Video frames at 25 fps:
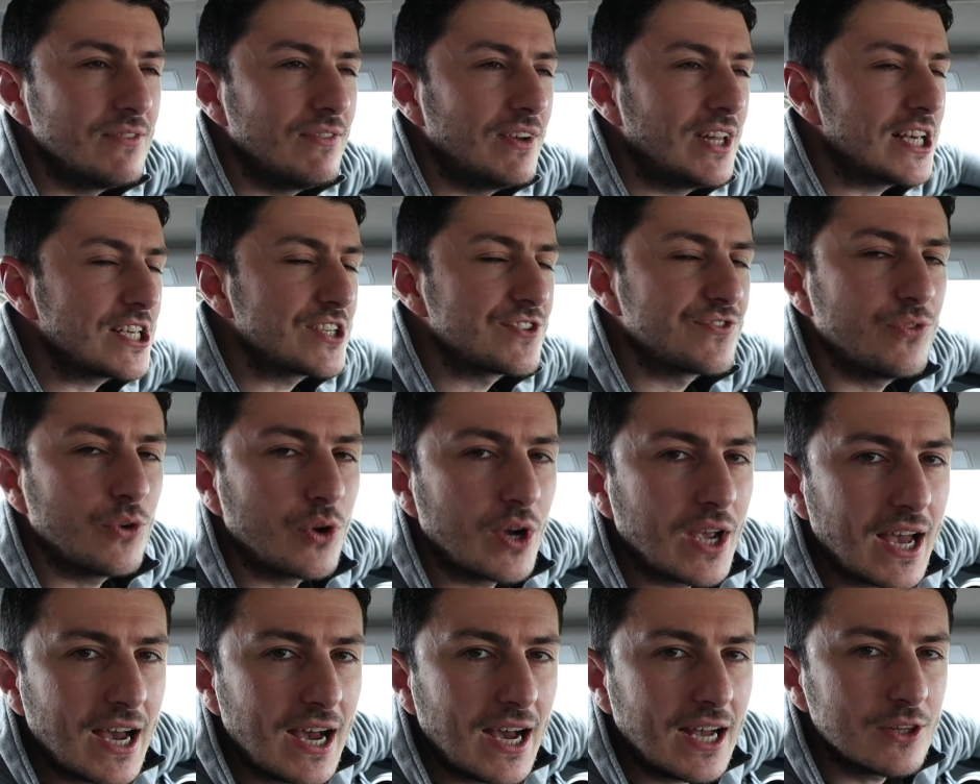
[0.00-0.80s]
si veda
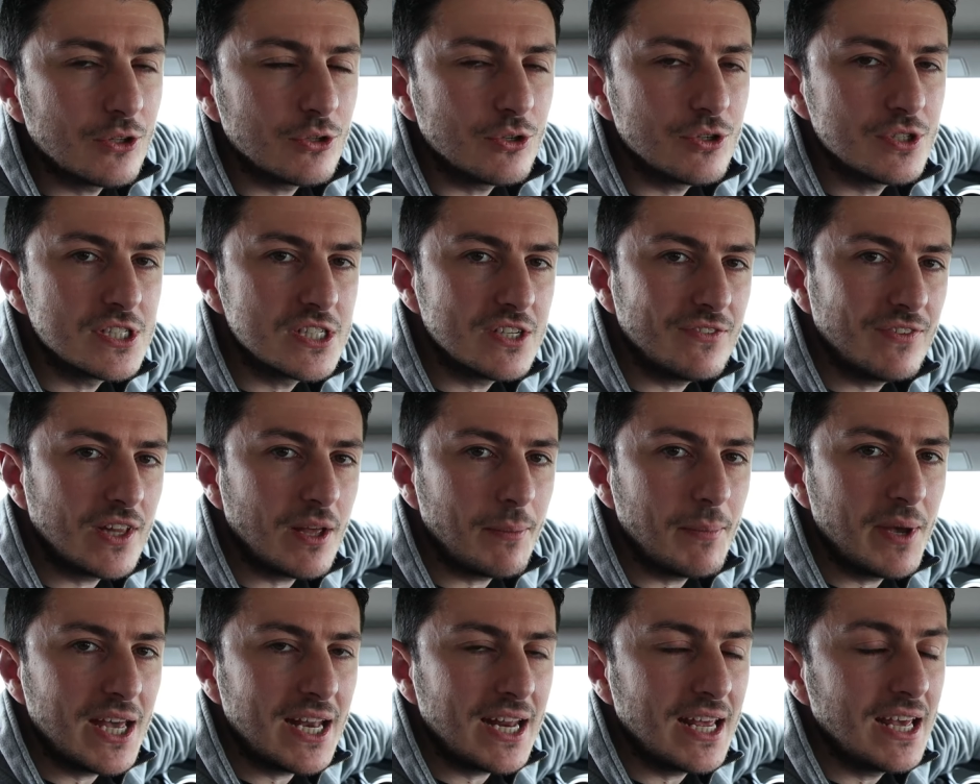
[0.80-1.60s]
sfocato, non si
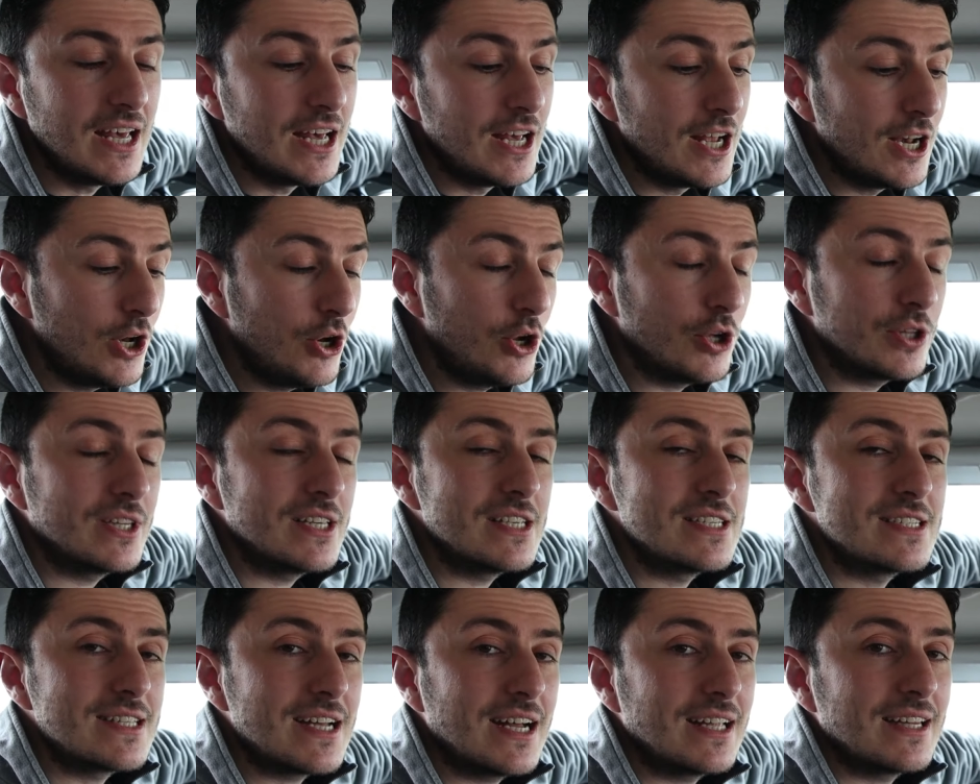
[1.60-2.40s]
veda bene, l'ho
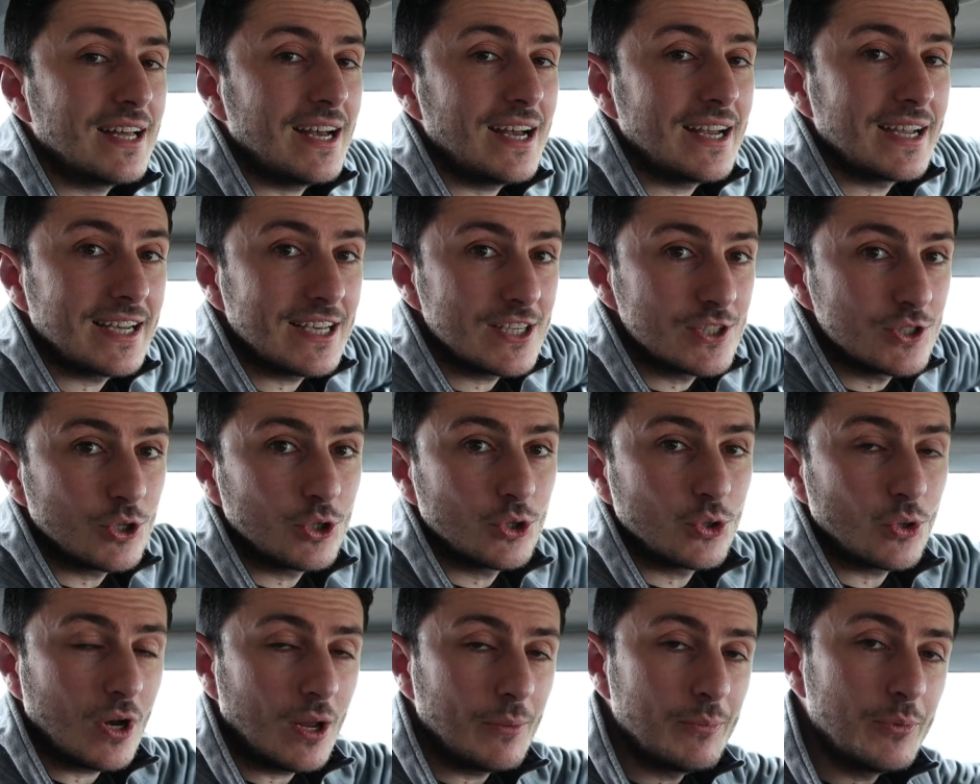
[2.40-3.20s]
testata anche
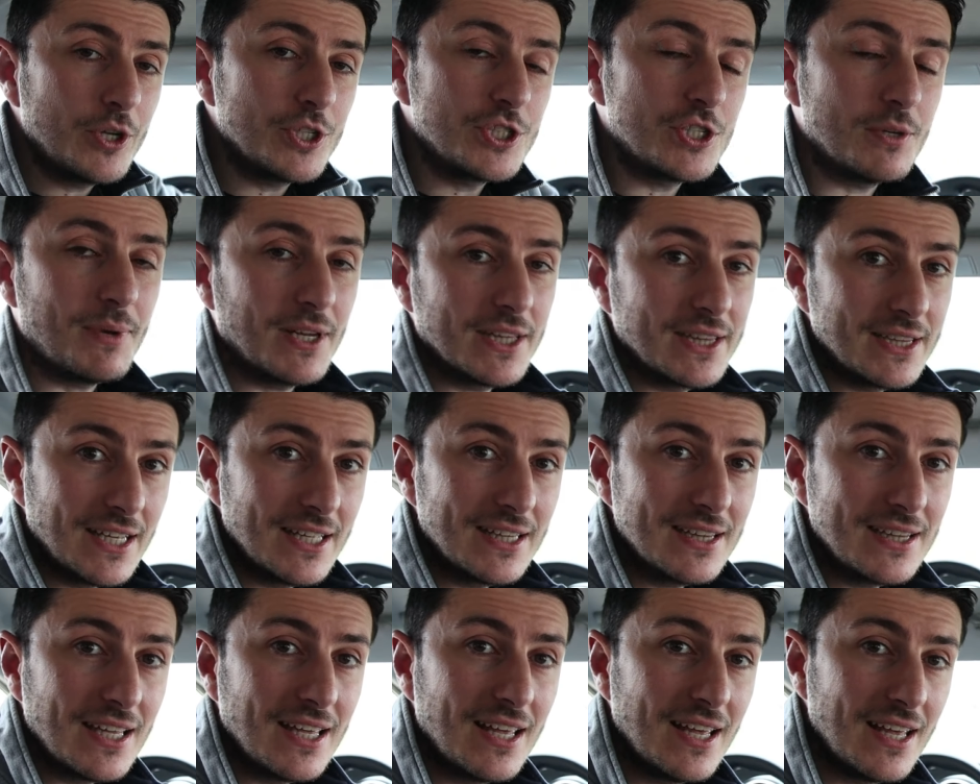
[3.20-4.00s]
sotto la pioggia
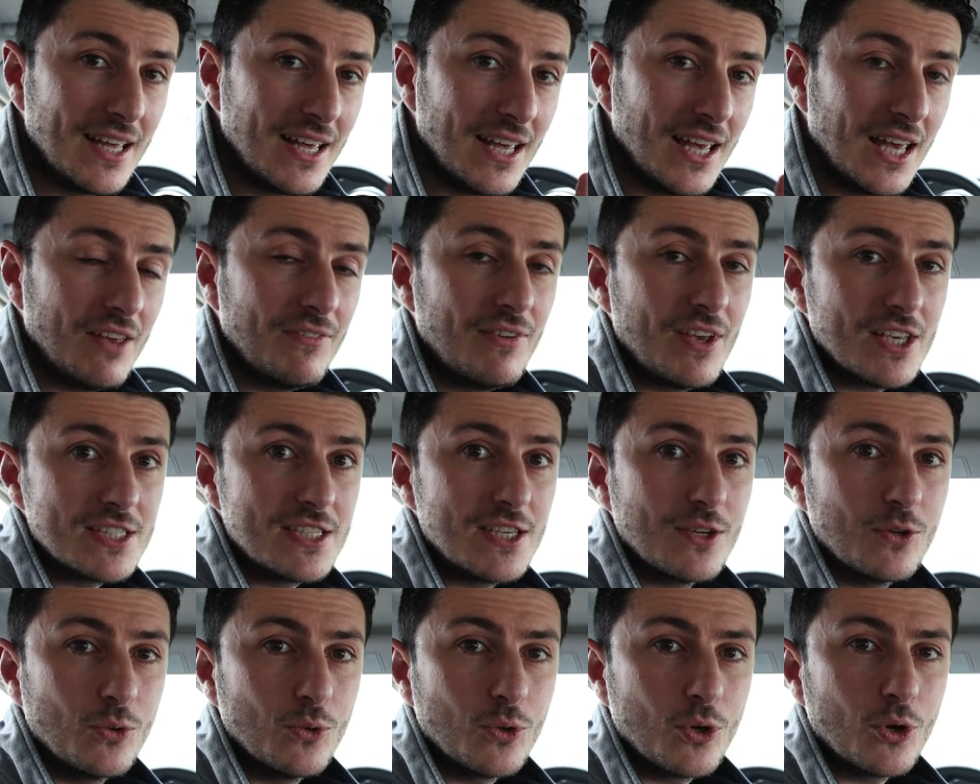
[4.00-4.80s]
battente e vi
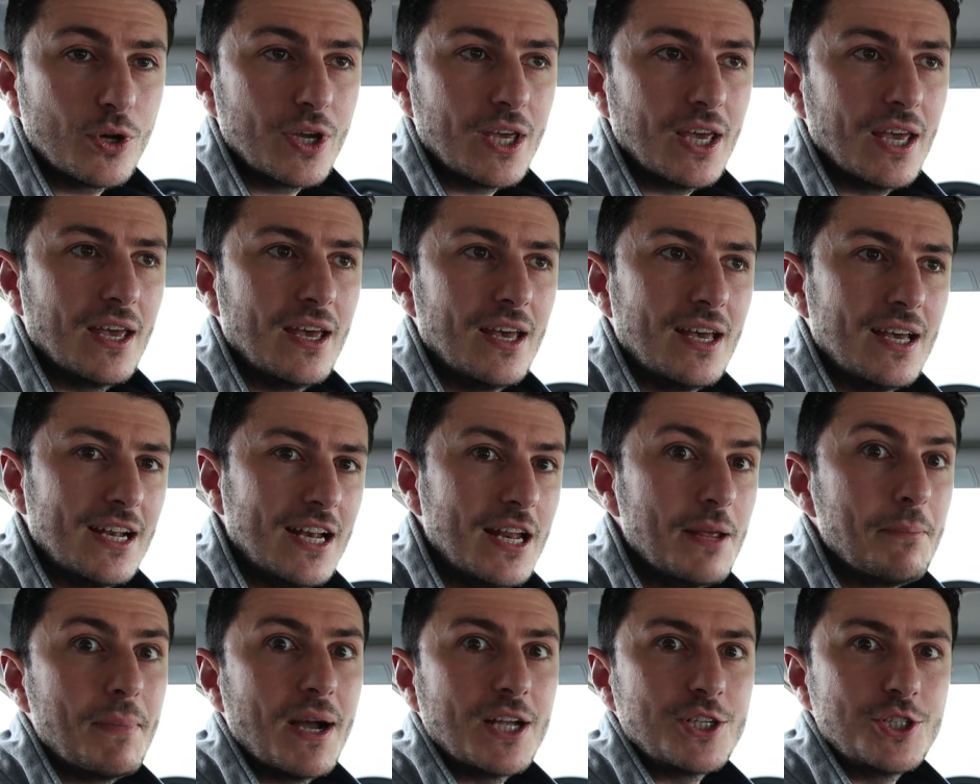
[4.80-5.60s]
assicuro che
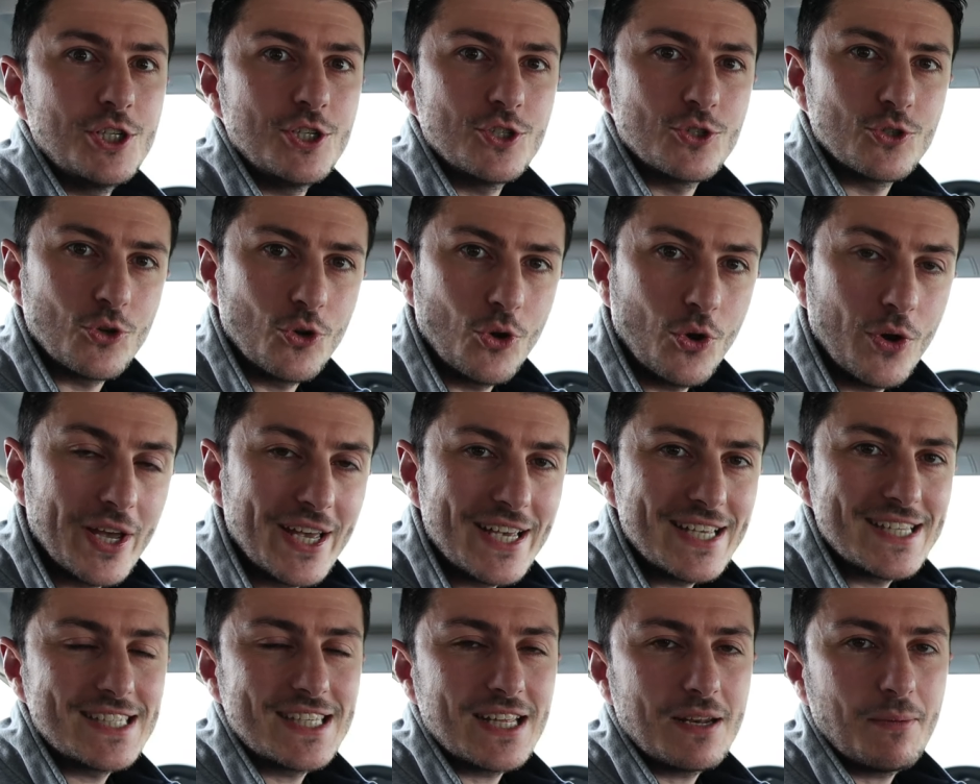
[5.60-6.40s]
le immagini sono
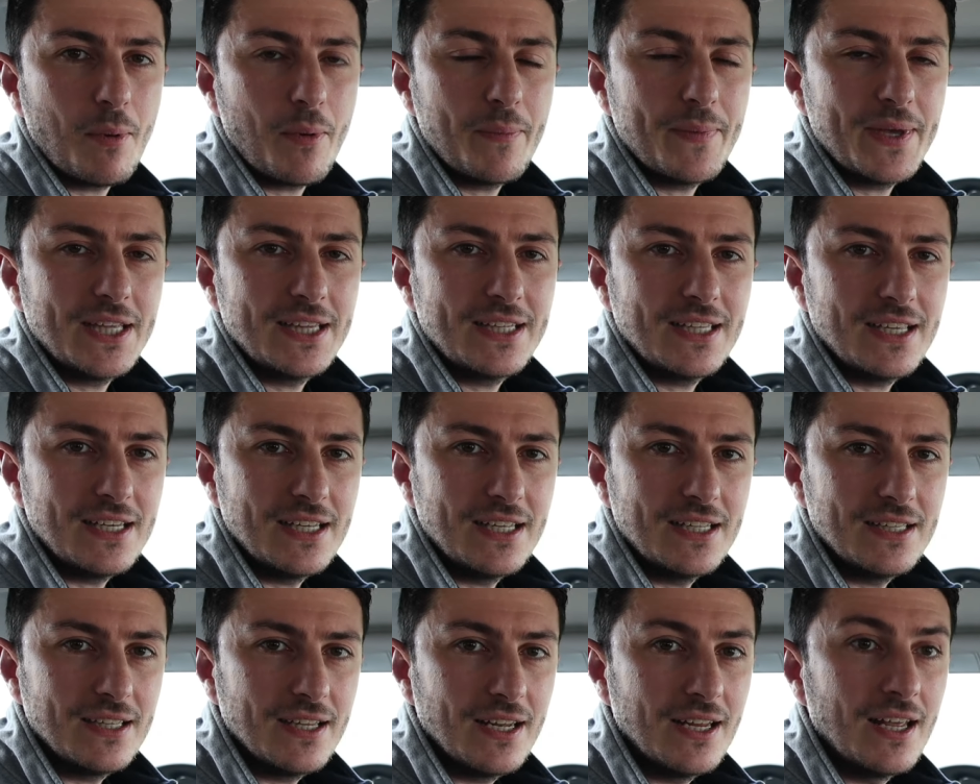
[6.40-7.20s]
estremamente
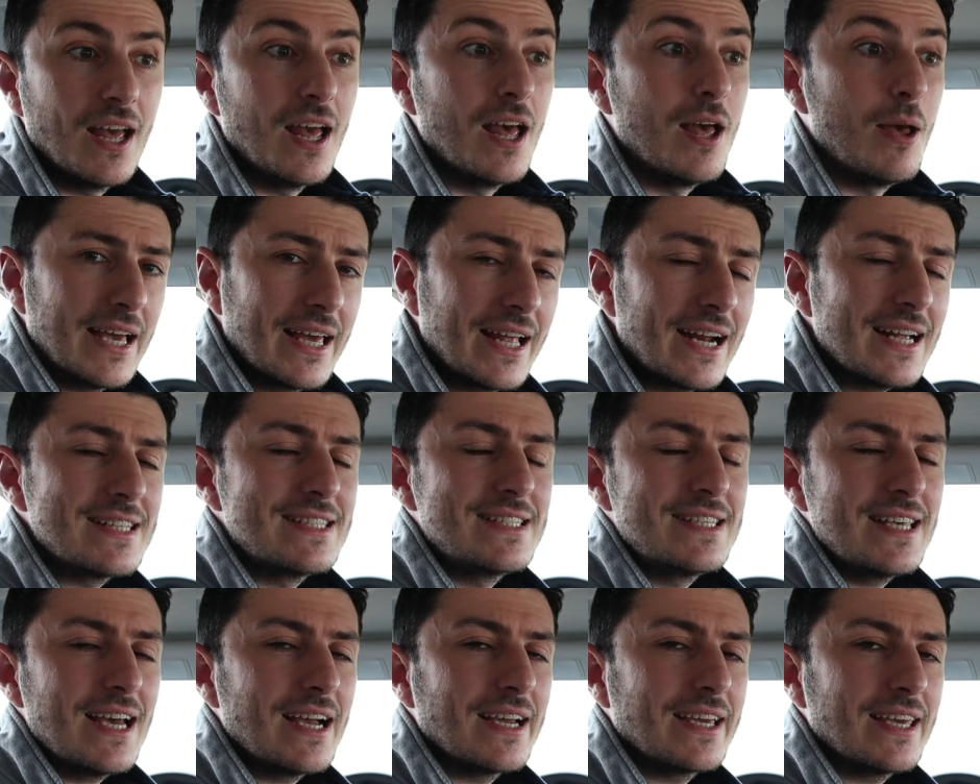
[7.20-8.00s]
nitidi. E
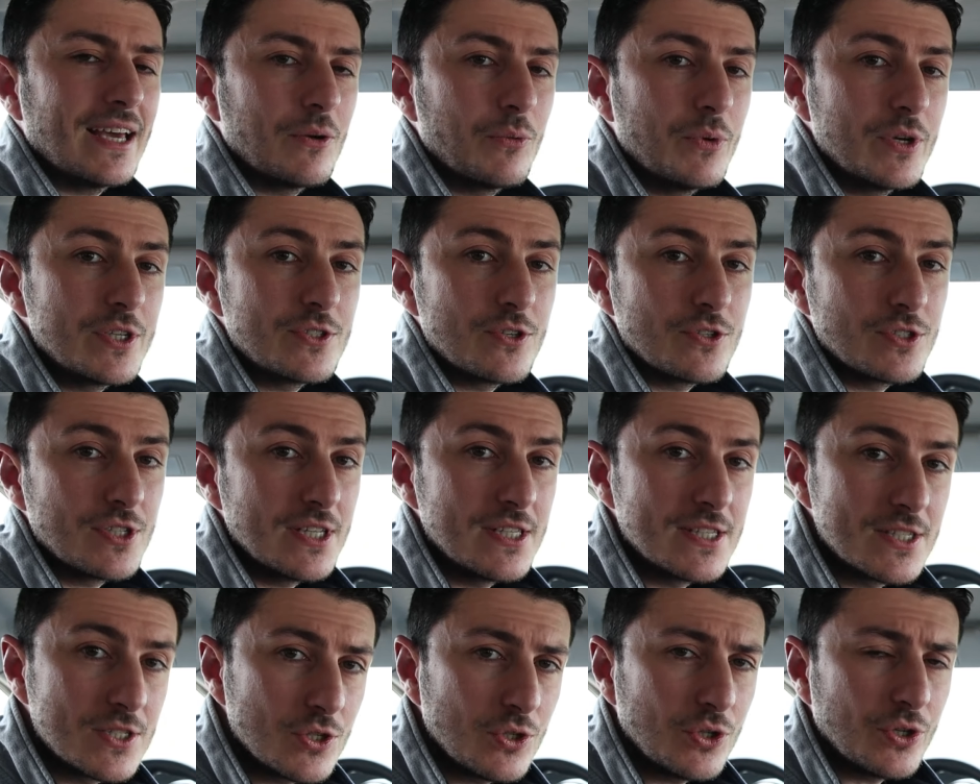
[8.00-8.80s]
grazie anche a questo
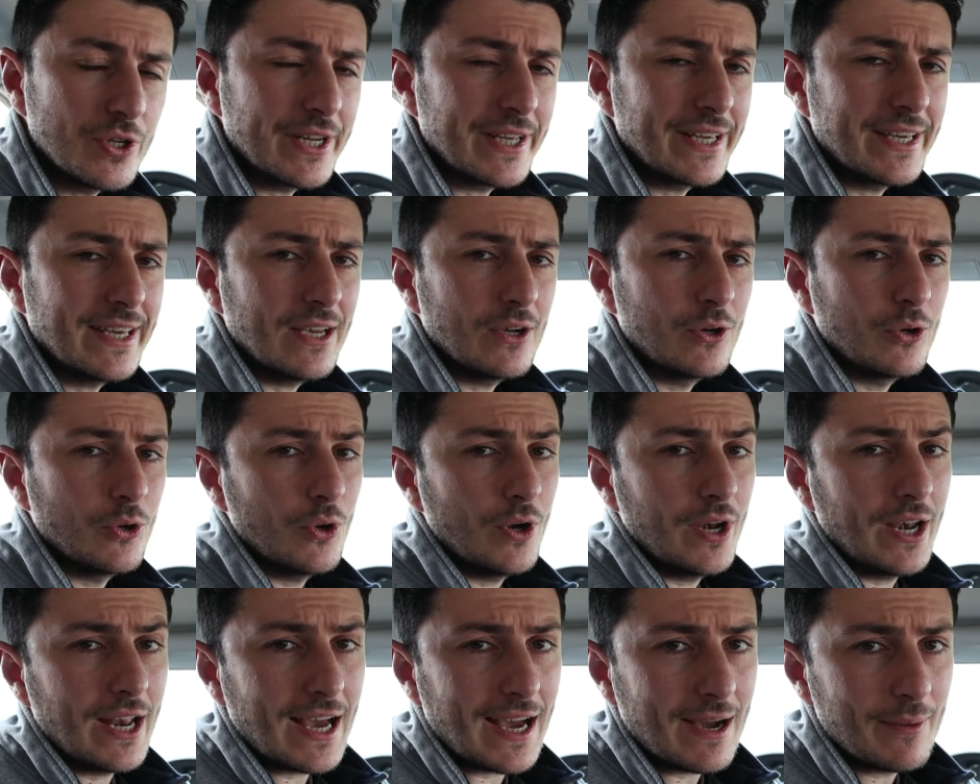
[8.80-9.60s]
sensore che
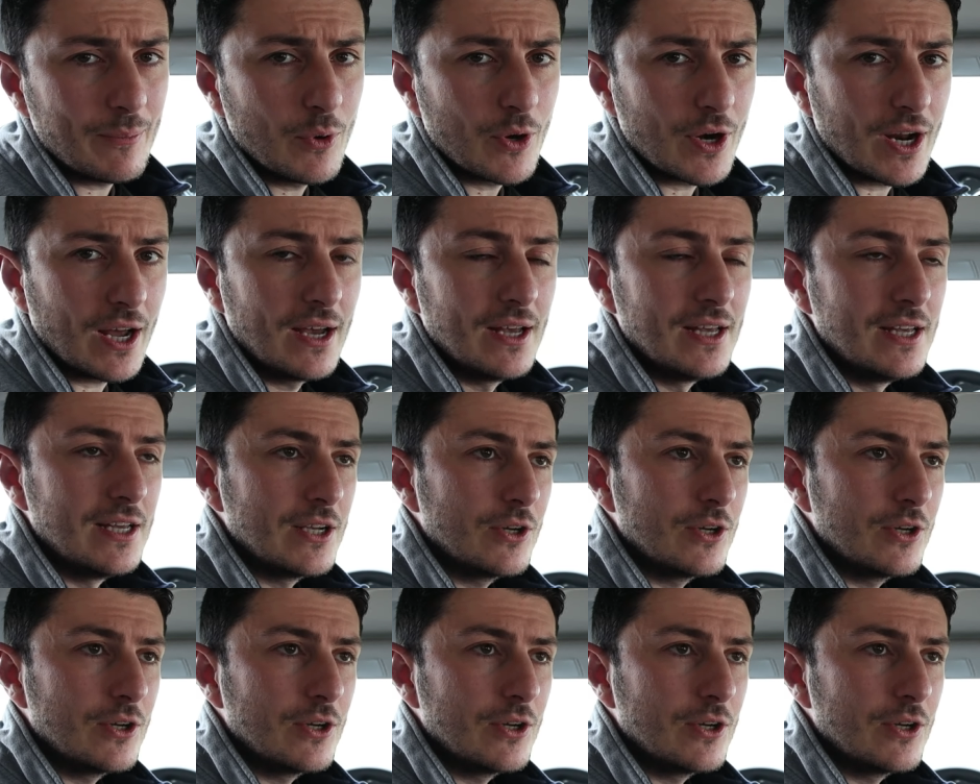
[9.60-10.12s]
collabora